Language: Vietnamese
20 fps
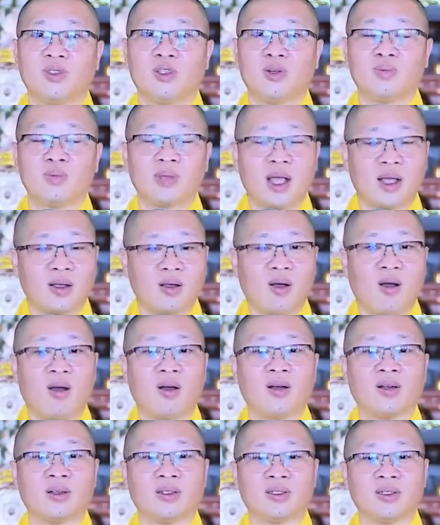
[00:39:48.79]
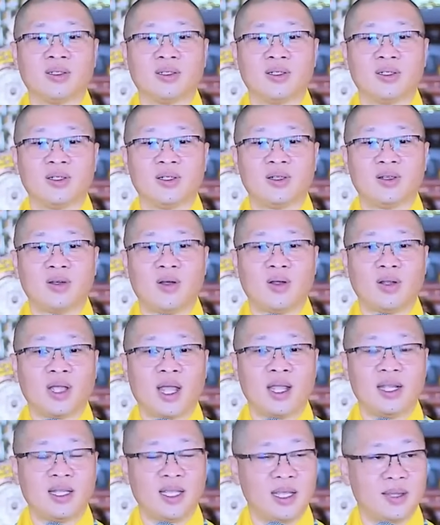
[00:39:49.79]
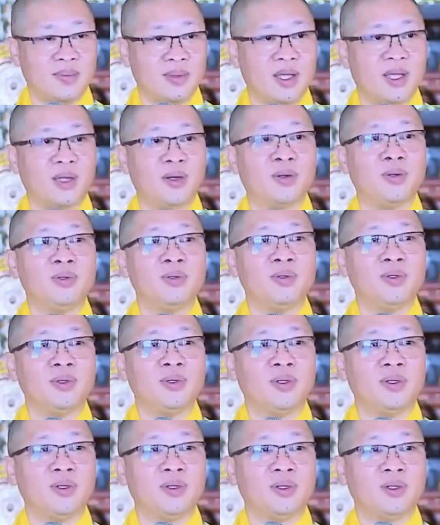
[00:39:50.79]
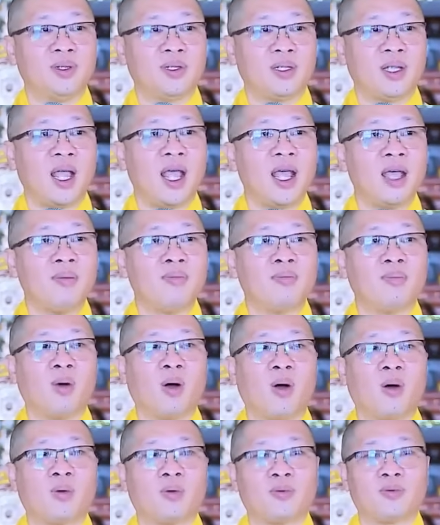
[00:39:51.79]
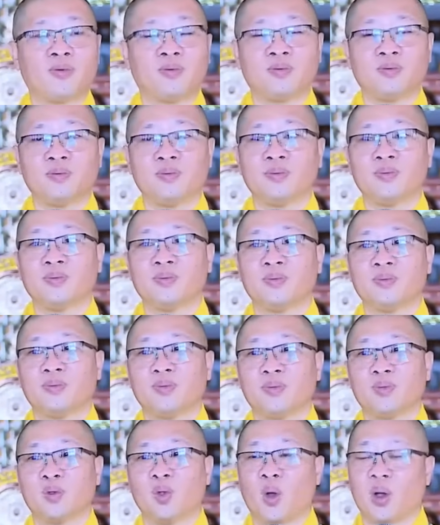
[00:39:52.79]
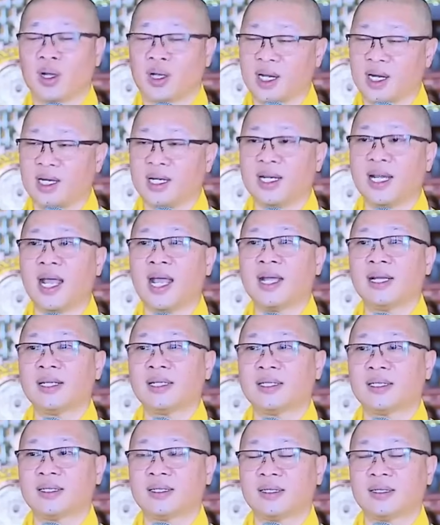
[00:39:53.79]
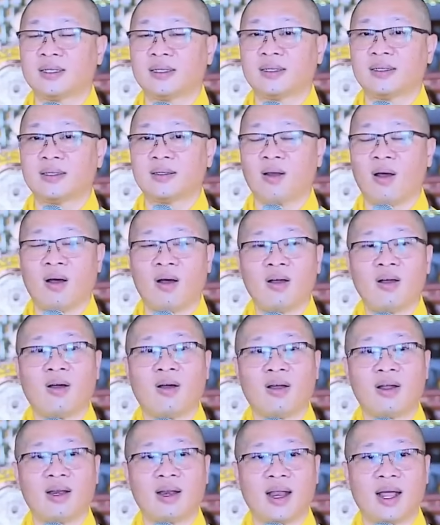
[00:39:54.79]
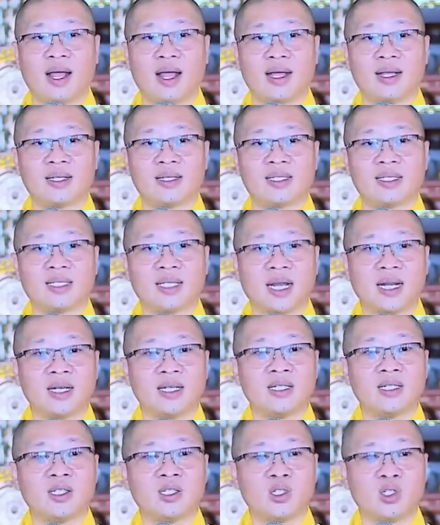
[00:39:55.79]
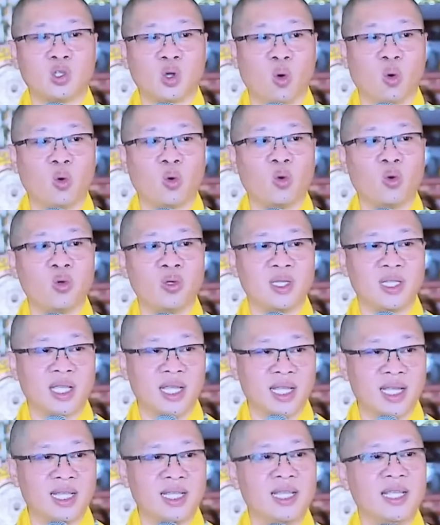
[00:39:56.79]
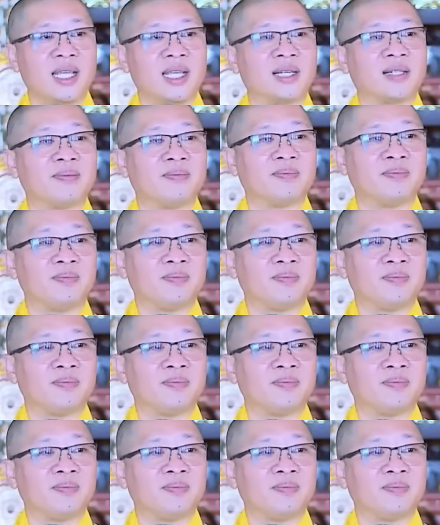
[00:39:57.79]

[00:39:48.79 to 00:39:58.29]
Chúng ta còn có thể tìm hiểu thêm một thuật ngữ khác Đó gọi là sanh trụ dị diệt.